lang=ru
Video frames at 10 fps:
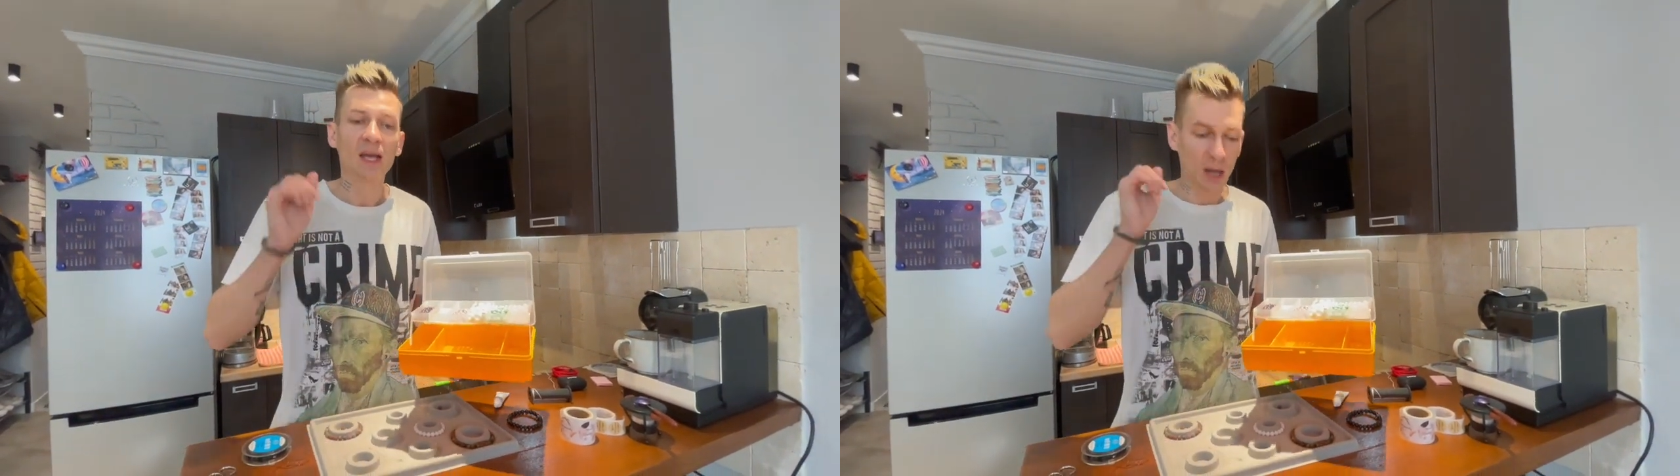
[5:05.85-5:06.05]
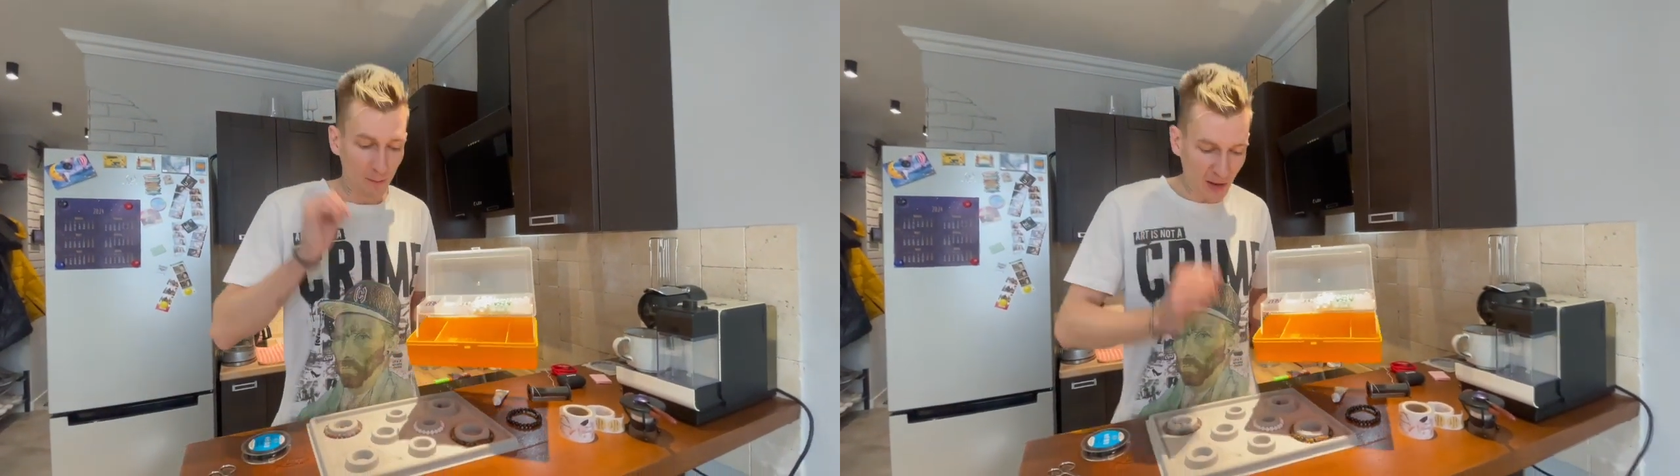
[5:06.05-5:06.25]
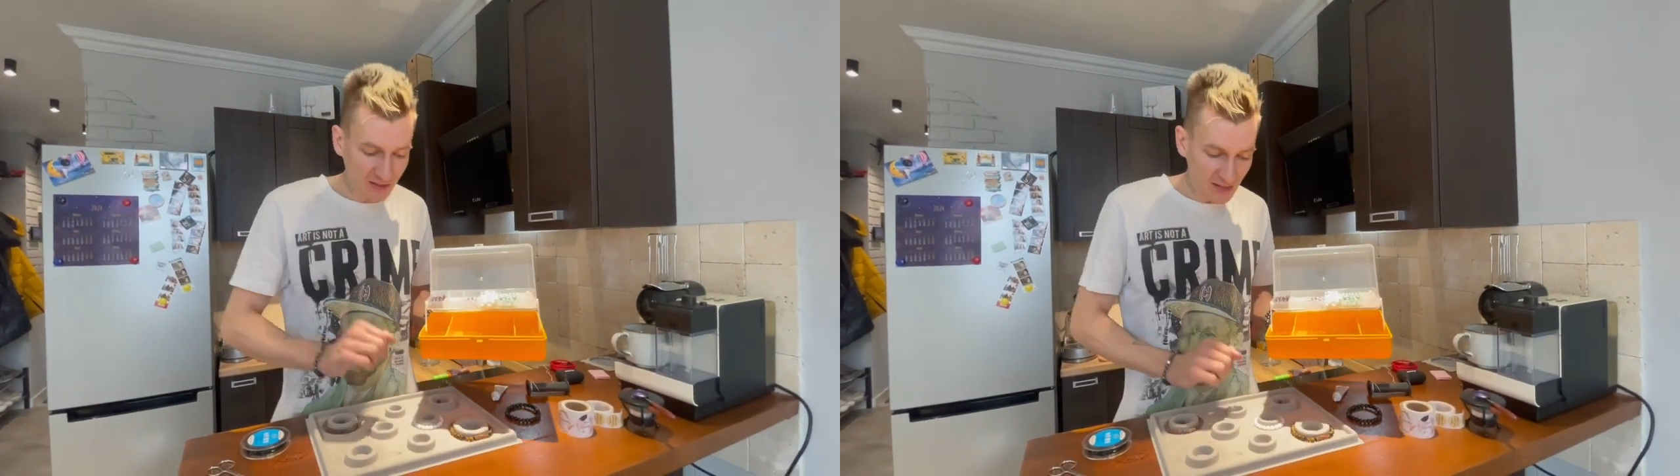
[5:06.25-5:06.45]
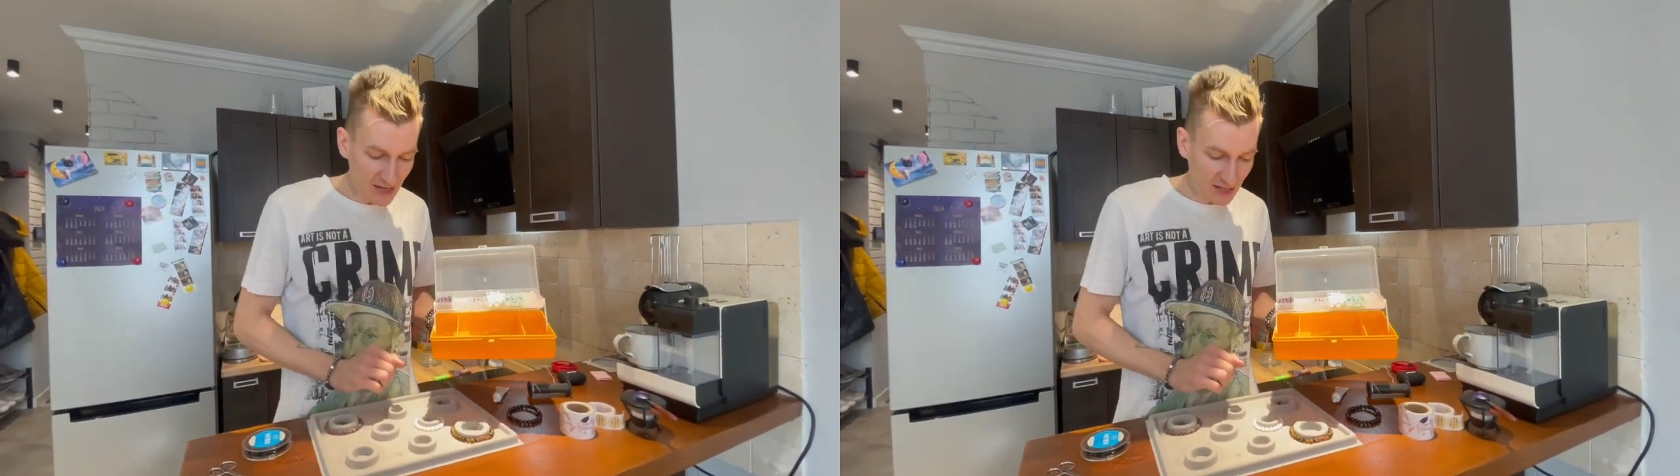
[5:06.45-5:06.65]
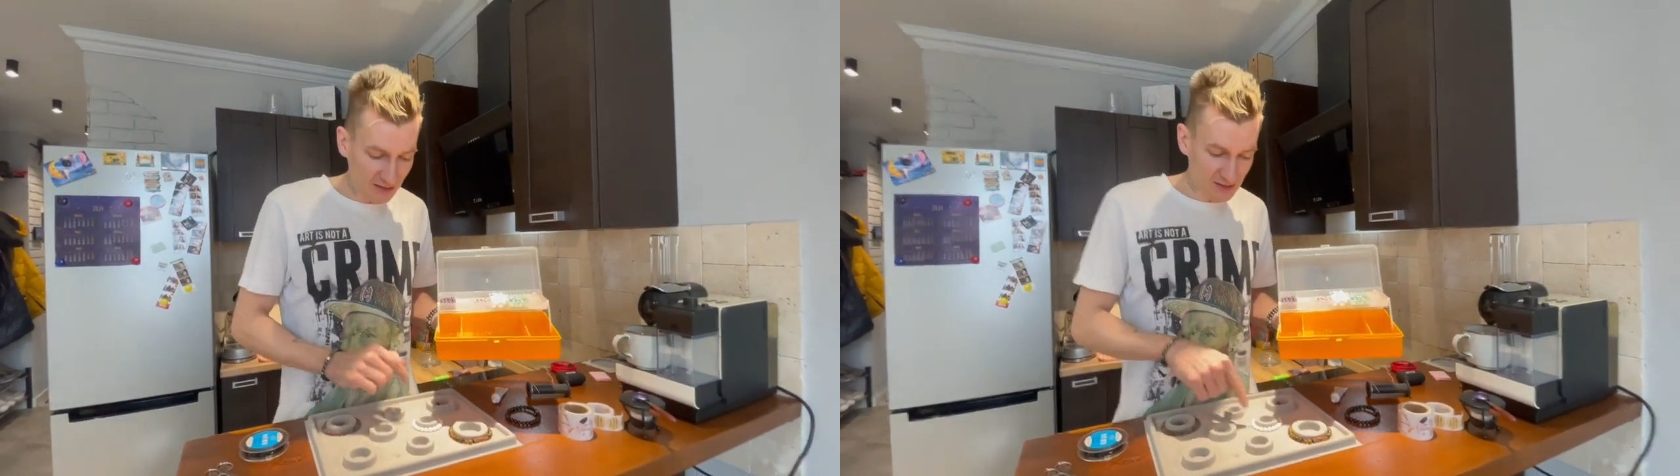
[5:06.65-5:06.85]

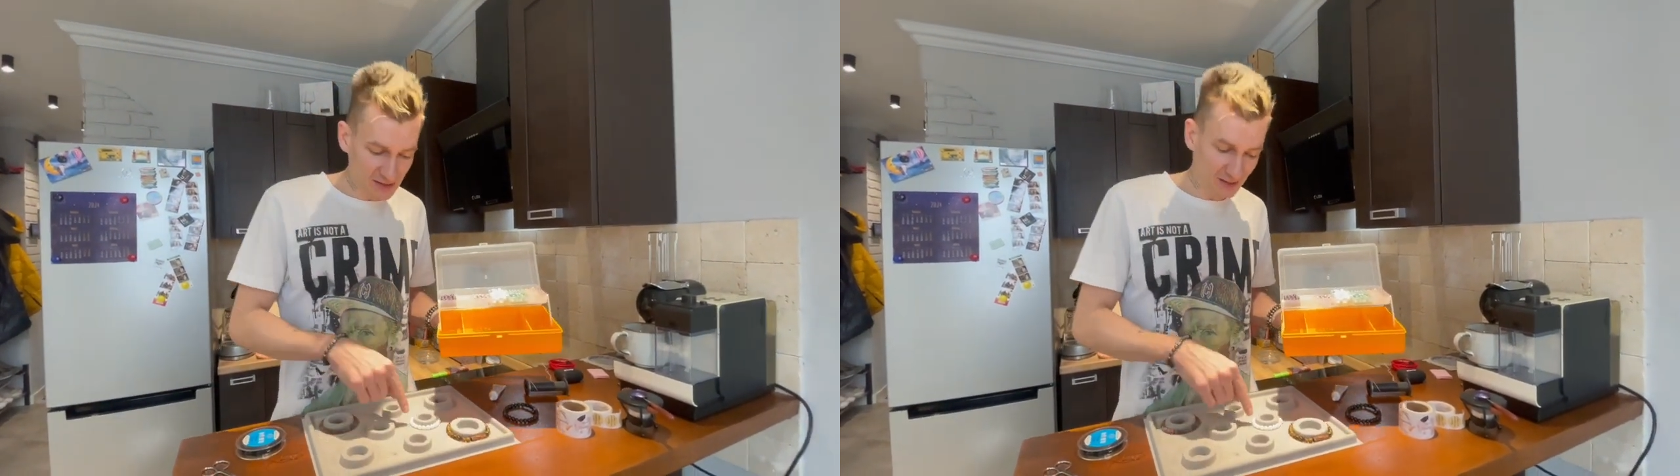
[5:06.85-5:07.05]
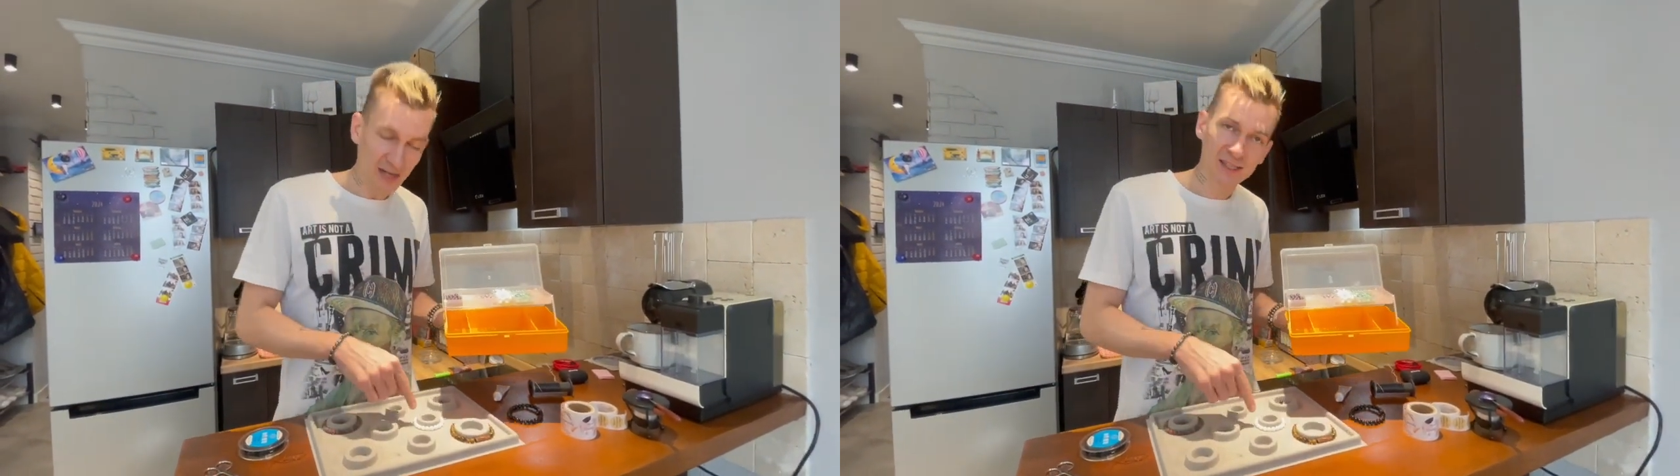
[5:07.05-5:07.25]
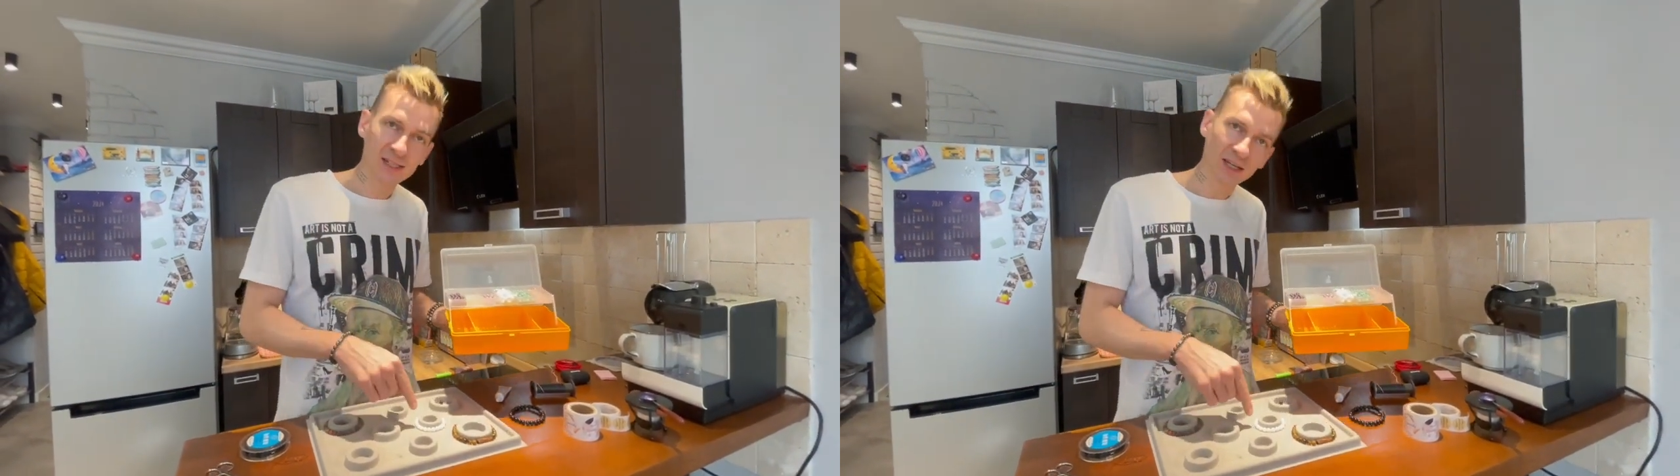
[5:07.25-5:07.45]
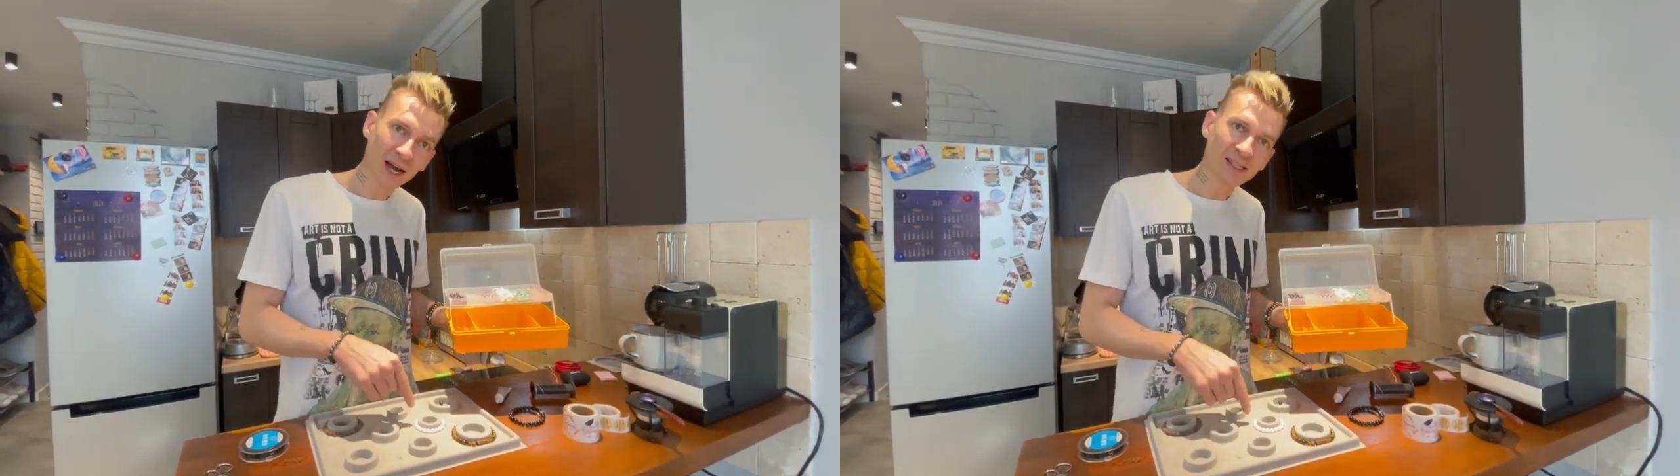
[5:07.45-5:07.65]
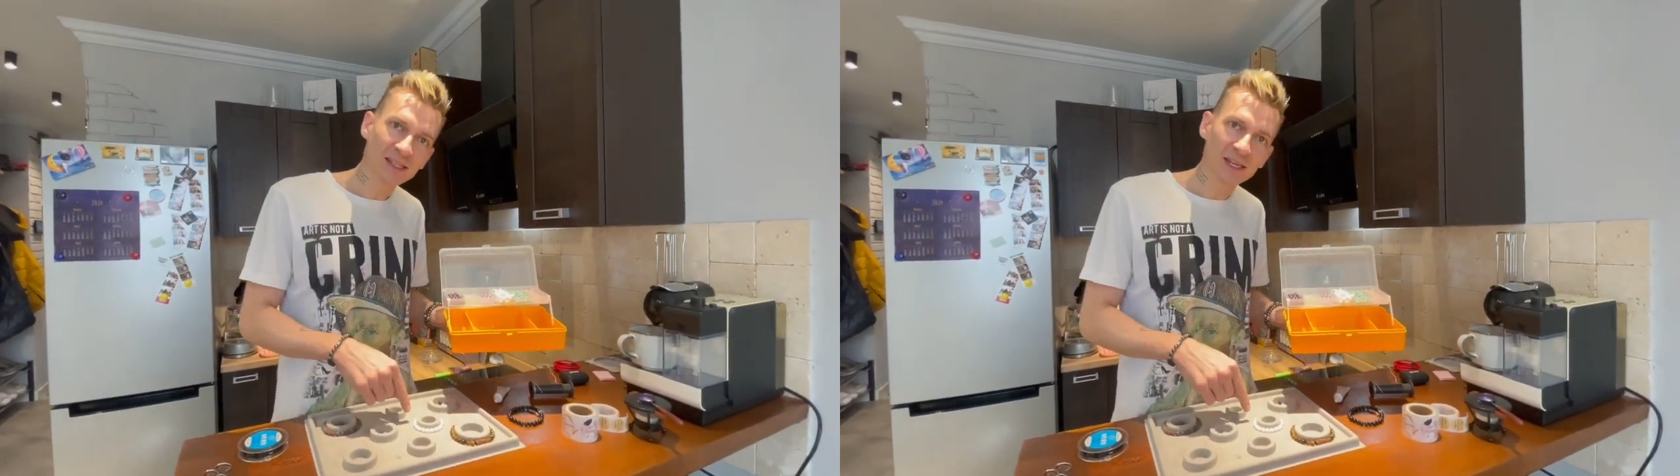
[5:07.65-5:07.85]
модель, называется
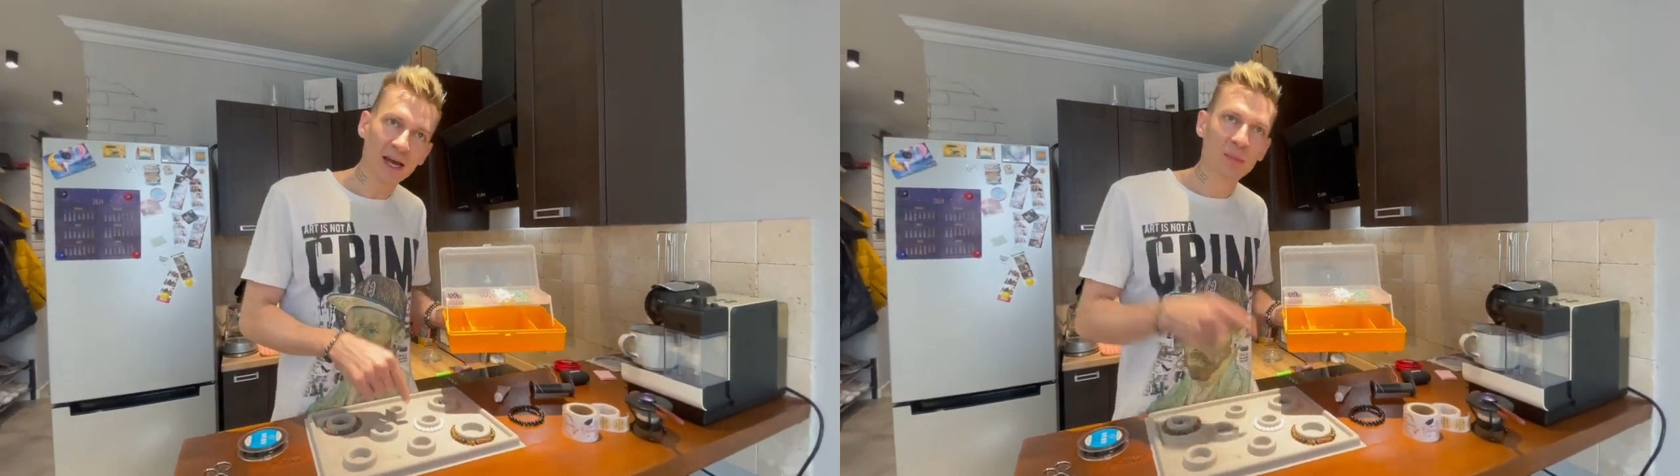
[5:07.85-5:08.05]
Грация.